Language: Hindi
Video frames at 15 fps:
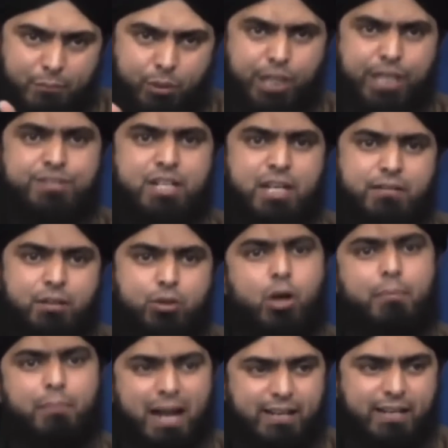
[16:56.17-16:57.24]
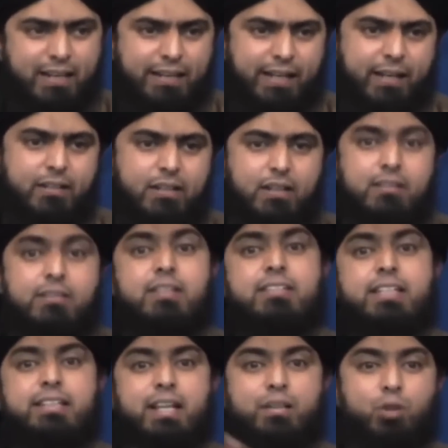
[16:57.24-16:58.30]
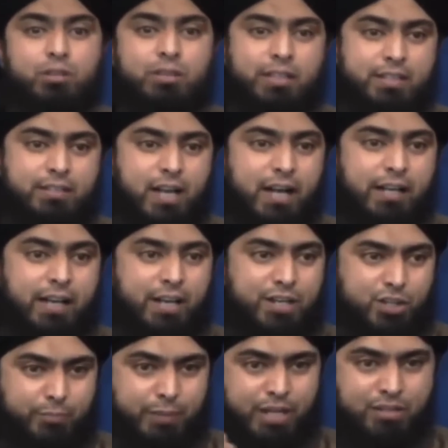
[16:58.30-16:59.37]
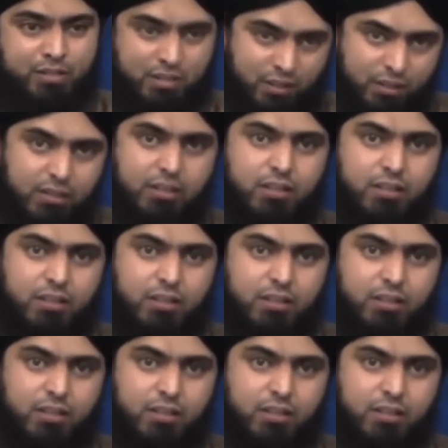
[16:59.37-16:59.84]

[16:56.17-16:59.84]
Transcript: मुरीद जी भी दो मर जाते हैं तो सीधे दो की जाके इश्त भाई इश्त